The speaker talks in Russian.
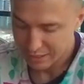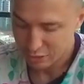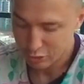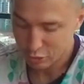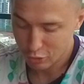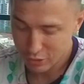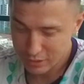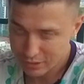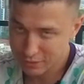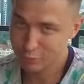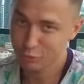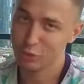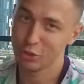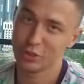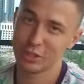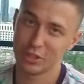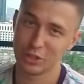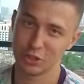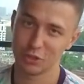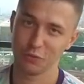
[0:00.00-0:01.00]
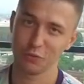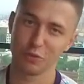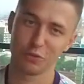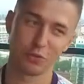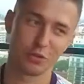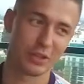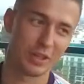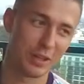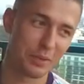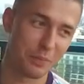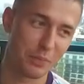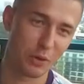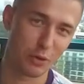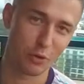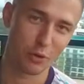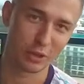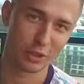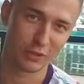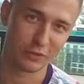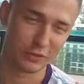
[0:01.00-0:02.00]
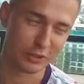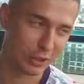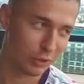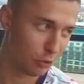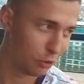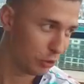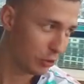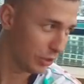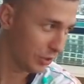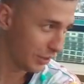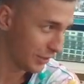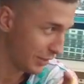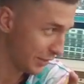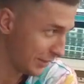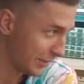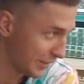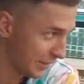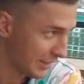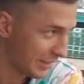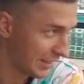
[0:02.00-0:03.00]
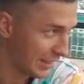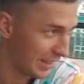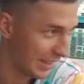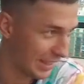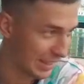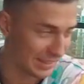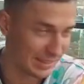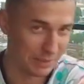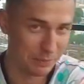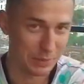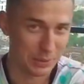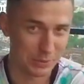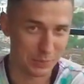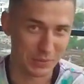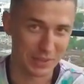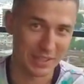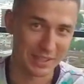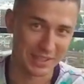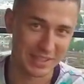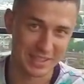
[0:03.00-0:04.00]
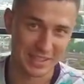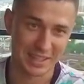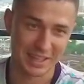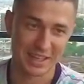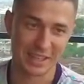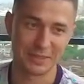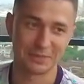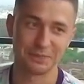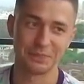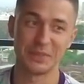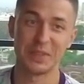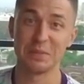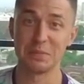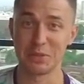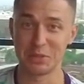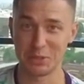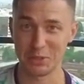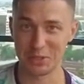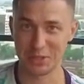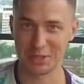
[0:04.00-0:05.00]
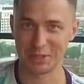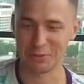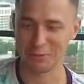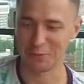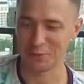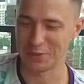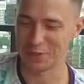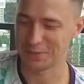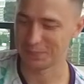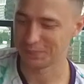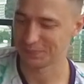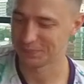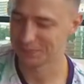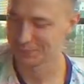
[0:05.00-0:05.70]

Но основное, ради чего сюда приходят все люди, это посмотреть на закат. И мы сегодня это увидим.